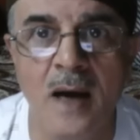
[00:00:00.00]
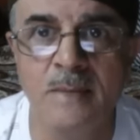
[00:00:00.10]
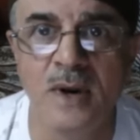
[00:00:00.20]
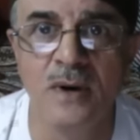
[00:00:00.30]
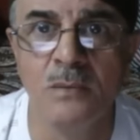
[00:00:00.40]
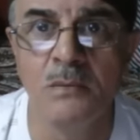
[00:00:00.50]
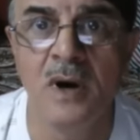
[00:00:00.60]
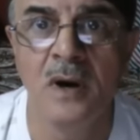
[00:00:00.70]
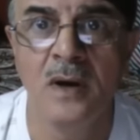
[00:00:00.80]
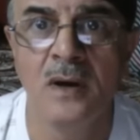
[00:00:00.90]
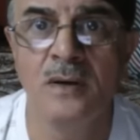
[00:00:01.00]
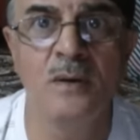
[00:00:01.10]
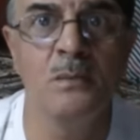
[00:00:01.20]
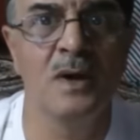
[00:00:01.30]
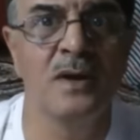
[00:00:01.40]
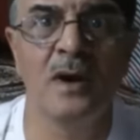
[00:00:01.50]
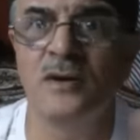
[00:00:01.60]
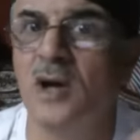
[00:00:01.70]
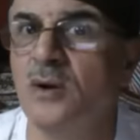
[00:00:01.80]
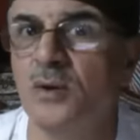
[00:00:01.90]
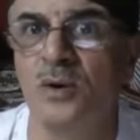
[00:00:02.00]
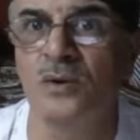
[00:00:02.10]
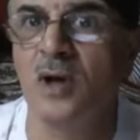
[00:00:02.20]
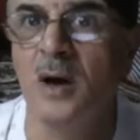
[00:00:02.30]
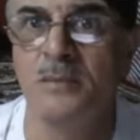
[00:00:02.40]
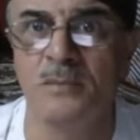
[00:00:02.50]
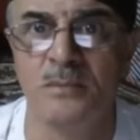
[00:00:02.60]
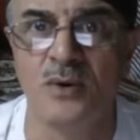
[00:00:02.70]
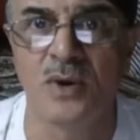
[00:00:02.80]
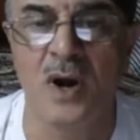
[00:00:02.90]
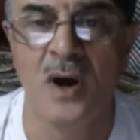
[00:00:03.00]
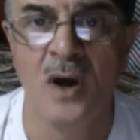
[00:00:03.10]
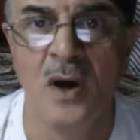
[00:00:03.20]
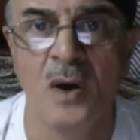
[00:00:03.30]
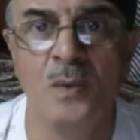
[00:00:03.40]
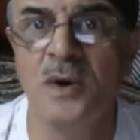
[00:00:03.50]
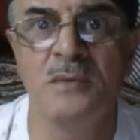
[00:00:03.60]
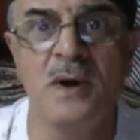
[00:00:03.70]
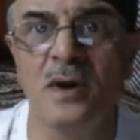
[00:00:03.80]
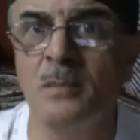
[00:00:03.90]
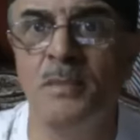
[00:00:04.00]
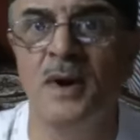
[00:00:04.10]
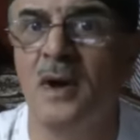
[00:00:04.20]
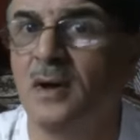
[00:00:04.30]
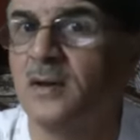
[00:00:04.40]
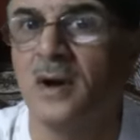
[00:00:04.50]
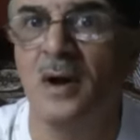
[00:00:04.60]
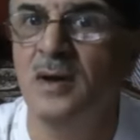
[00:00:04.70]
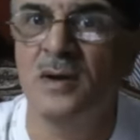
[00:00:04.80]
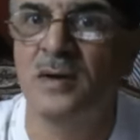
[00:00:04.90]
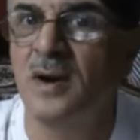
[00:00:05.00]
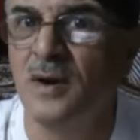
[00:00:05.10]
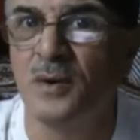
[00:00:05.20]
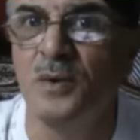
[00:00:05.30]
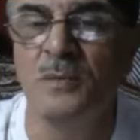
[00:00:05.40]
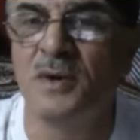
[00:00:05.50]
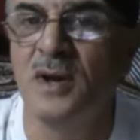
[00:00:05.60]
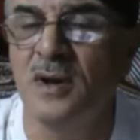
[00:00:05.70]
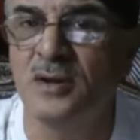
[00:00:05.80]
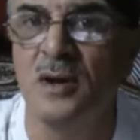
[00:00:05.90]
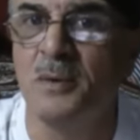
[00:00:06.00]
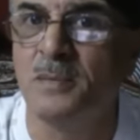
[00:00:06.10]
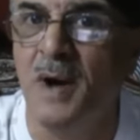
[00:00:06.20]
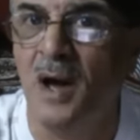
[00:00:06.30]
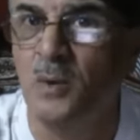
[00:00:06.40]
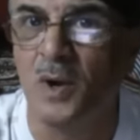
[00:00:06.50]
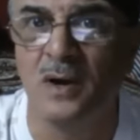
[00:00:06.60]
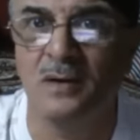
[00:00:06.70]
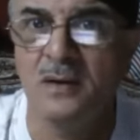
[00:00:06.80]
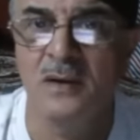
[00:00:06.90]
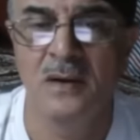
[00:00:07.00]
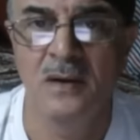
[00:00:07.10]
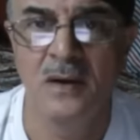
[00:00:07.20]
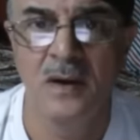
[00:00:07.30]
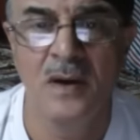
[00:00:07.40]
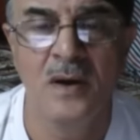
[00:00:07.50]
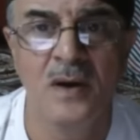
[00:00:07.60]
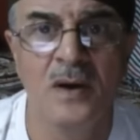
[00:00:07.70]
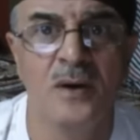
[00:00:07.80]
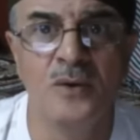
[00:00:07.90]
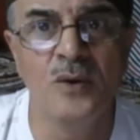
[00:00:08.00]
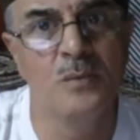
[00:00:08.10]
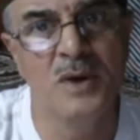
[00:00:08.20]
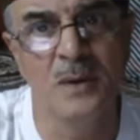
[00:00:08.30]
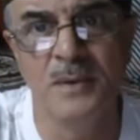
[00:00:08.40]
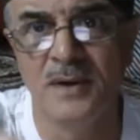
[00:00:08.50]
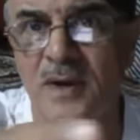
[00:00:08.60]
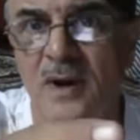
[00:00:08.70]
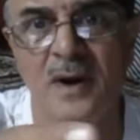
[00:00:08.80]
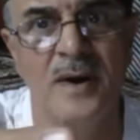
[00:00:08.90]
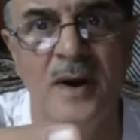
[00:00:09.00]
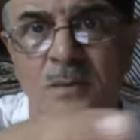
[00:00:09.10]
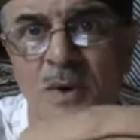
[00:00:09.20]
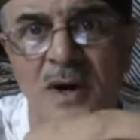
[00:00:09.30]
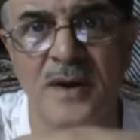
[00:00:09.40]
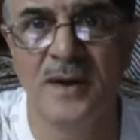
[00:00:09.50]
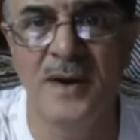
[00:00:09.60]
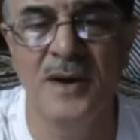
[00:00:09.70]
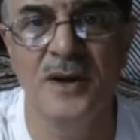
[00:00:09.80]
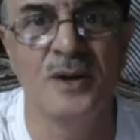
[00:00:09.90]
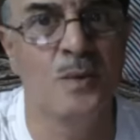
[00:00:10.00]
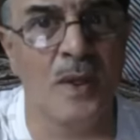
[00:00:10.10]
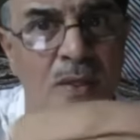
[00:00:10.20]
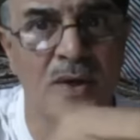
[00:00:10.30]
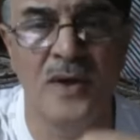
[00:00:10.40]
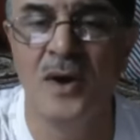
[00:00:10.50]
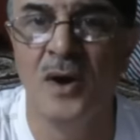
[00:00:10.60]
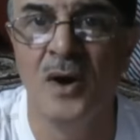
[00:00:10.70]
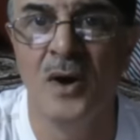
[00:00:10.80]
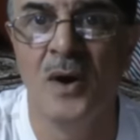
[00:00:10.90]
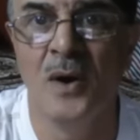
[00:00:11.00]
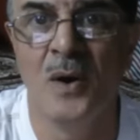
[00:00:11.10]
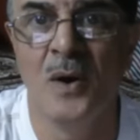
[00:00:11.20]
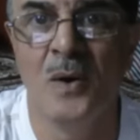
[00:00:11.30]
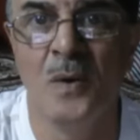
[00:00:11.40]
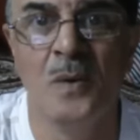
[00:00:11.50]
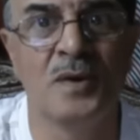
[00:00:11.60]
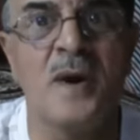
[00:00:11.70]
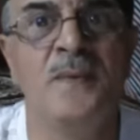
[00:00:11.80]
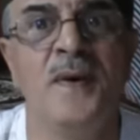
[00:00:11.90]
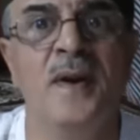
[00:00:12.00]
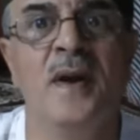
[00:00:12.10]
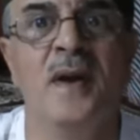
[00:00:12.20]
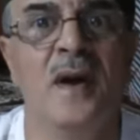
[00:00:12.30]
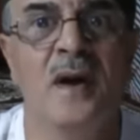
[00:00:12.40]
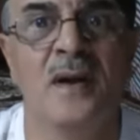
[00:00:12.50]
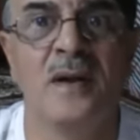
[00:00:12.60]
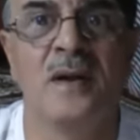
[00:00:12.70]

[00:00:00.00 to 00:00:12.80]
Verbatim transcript: آمري يمه يمه ترى جايك خطاب بكرة ويمكن ربنا ترى يسر لك ويمكن نصيبك مع الولد قومي يا بنتي الله يرحم والديك توضي وصف النية